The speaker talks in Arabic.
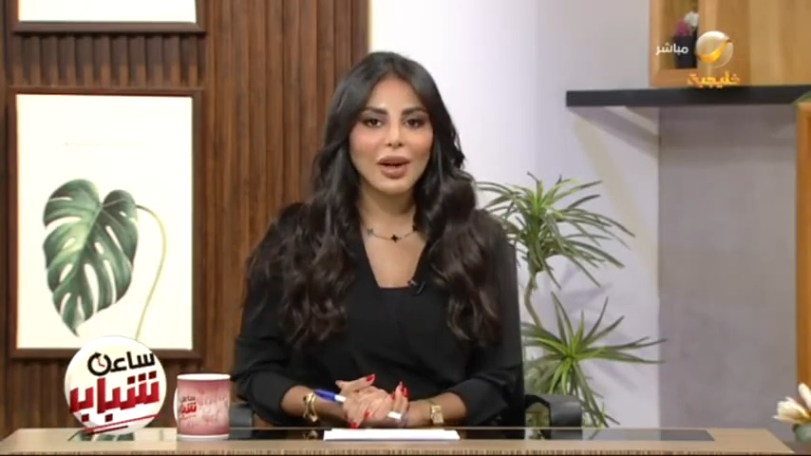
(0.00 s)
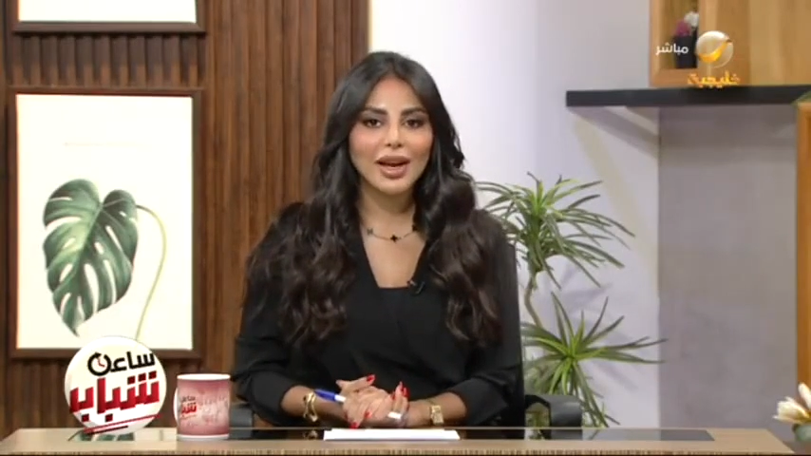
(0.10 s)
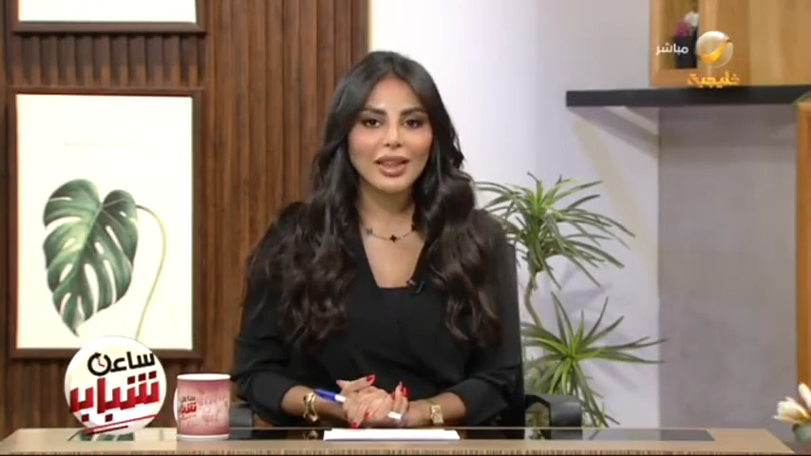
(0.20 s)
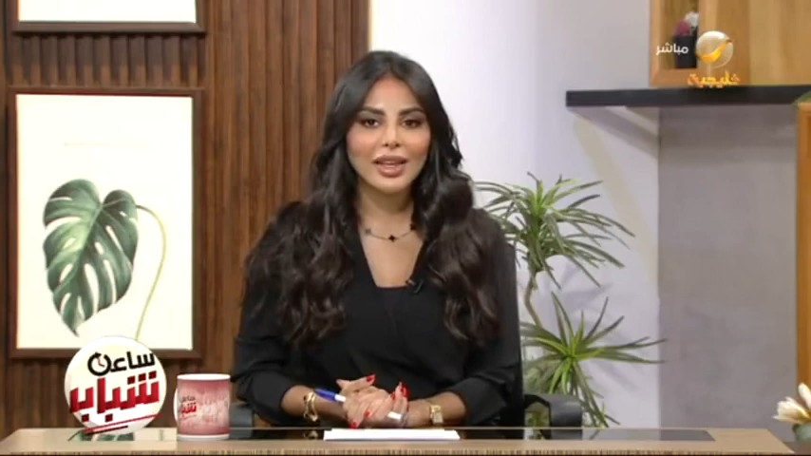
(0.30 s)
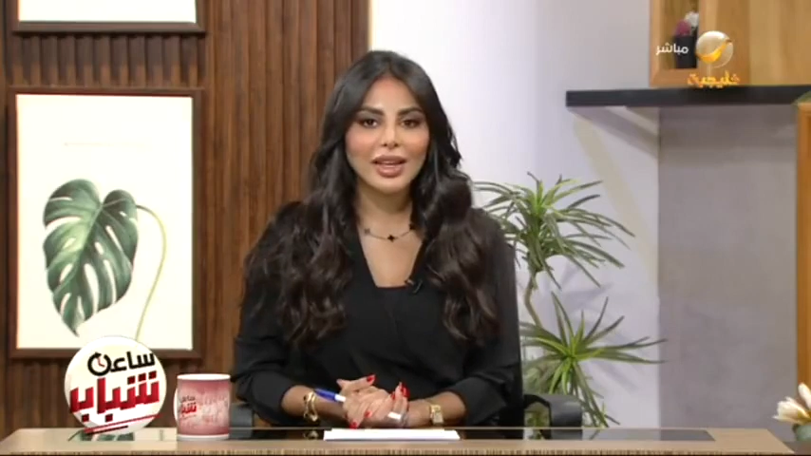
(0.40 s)

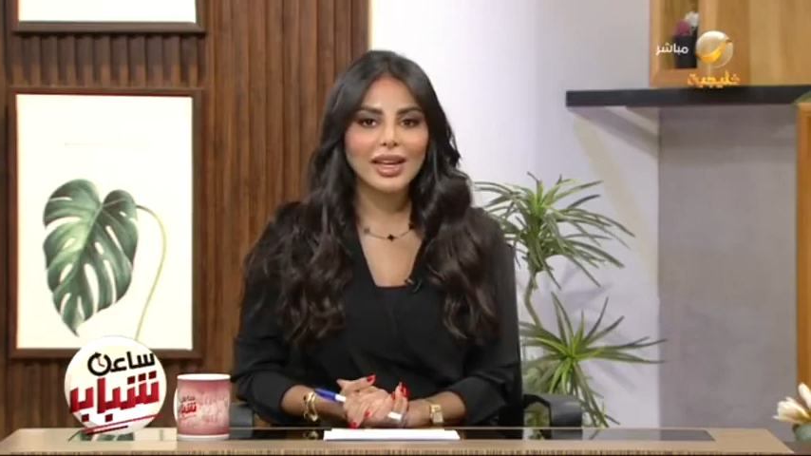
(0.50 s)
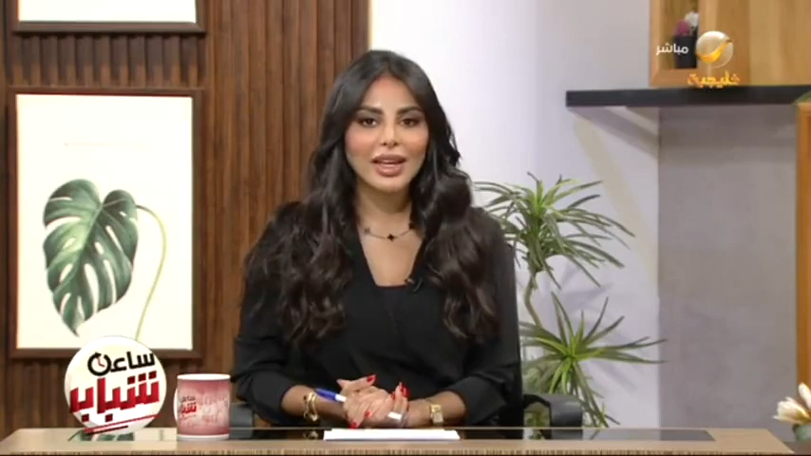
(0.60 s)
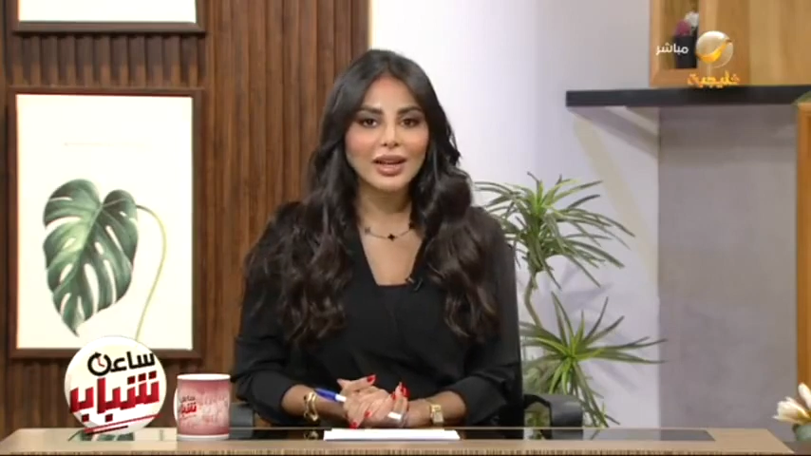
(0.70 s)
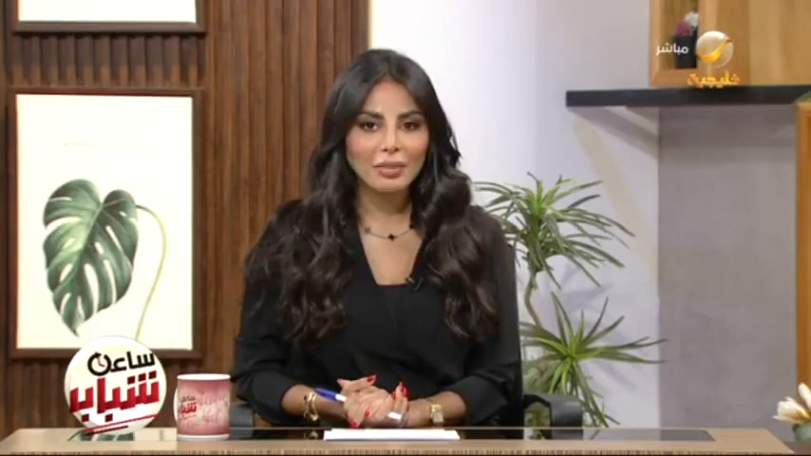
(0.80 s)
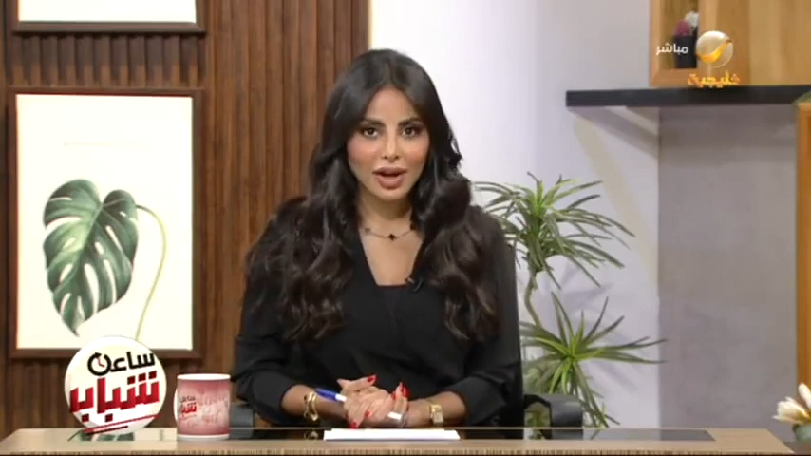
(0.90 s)
هذه
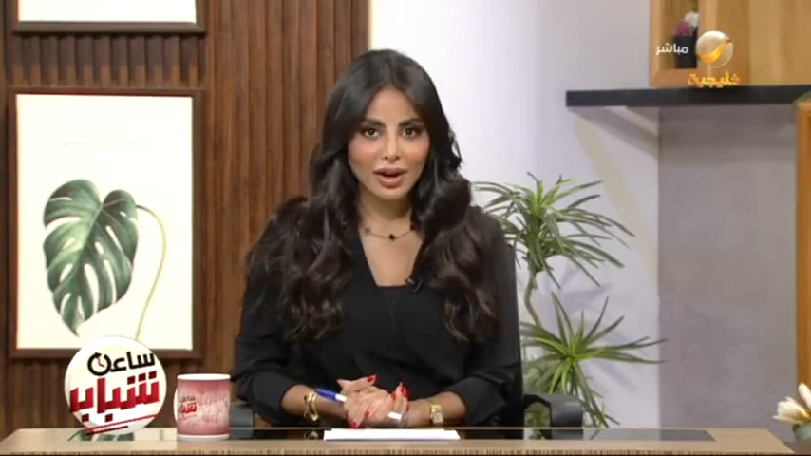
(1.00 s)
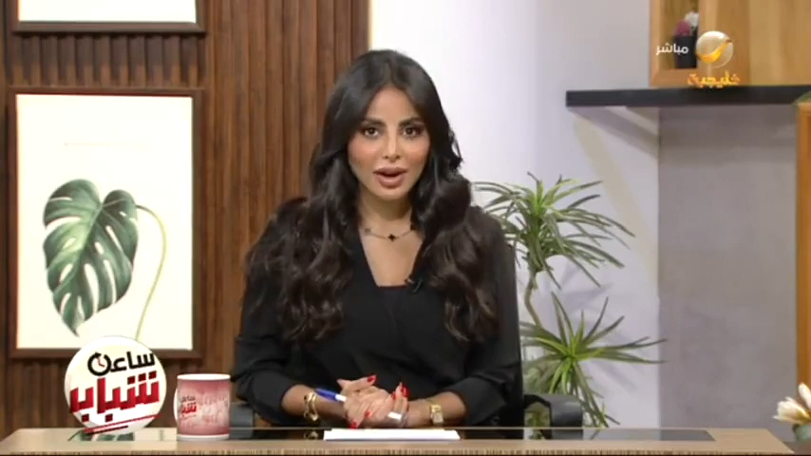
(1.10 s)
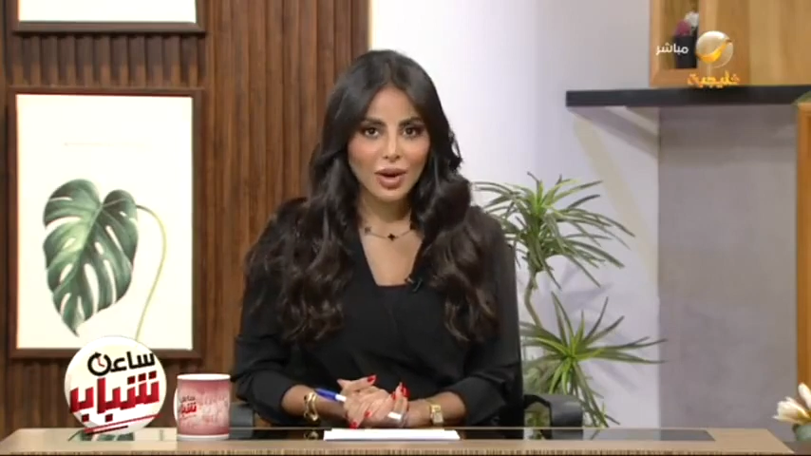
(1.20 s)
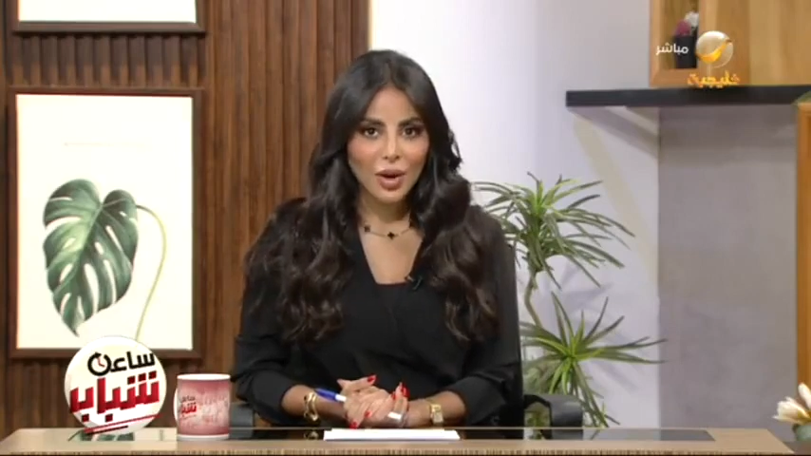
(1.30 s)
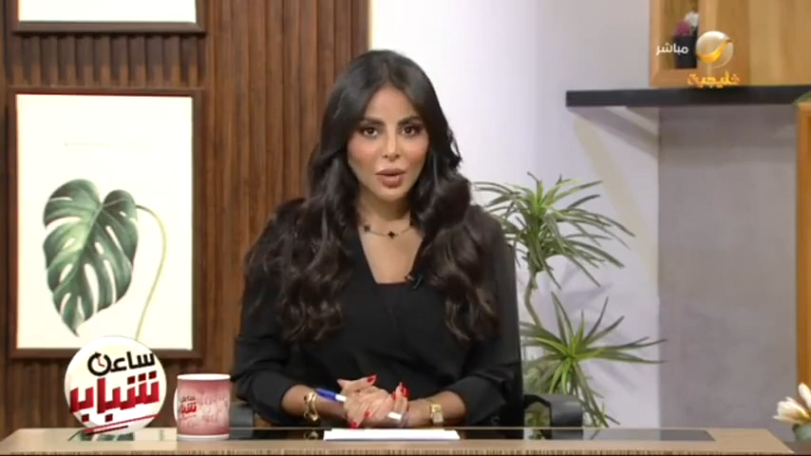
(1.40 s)

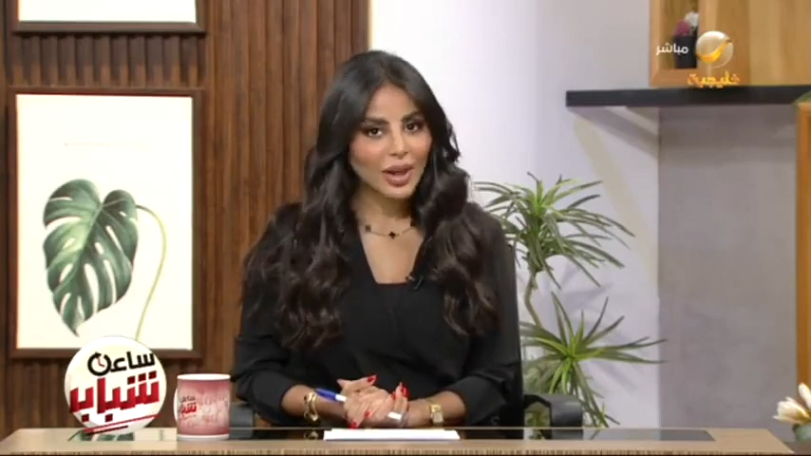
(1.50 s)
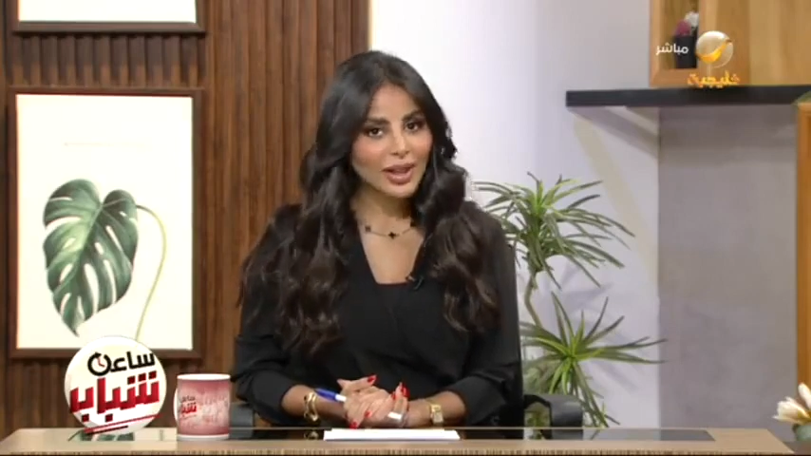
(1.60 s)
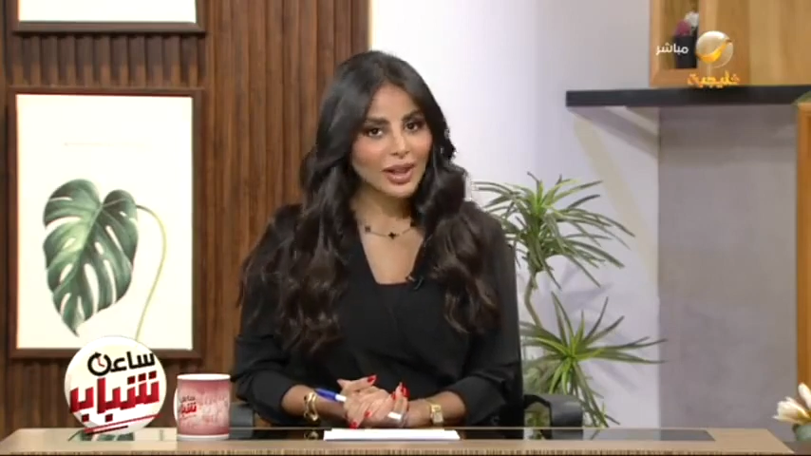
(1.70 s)
المرة وأكيد